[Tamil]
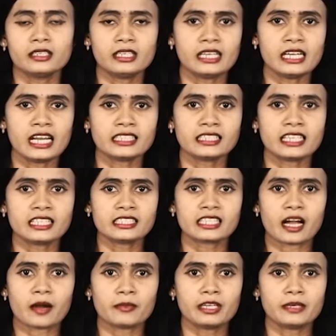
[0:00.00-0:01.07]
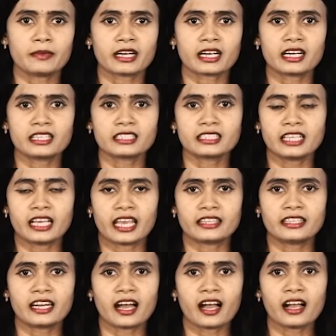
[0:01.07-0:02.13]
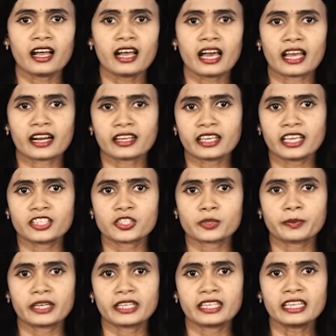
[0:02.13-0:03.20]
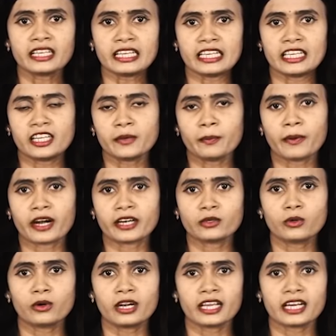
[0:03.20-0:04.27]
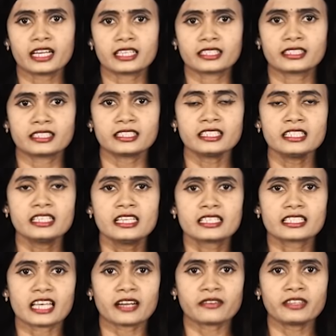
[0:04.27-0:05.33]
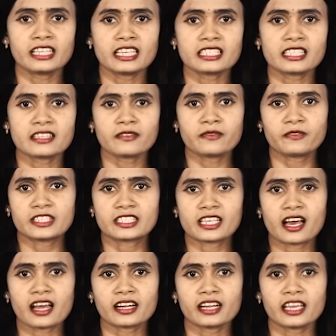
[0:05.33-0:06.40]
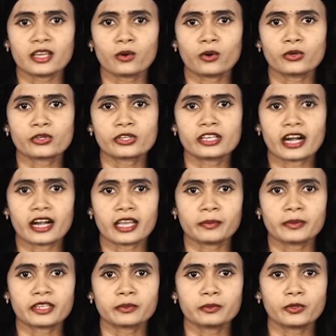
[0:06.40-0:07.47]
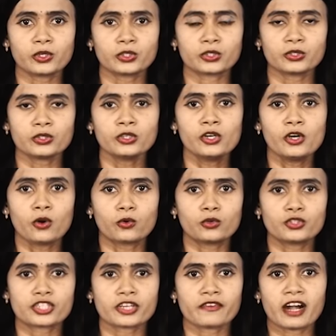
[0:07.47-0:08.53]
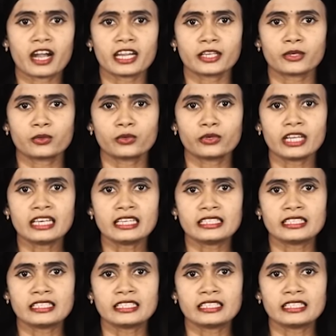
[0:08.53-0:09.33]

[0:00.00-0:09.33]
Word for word: ஈழத்தில் தமிழ் மக்களுக்கு எதிராக அரங்கேற்றப்பட்ட இன படுகொலைகளுக்கு சர்வதேச விசாரணை ஒன்று நடைபெறும் போது குற்றவாளி கூண்டில்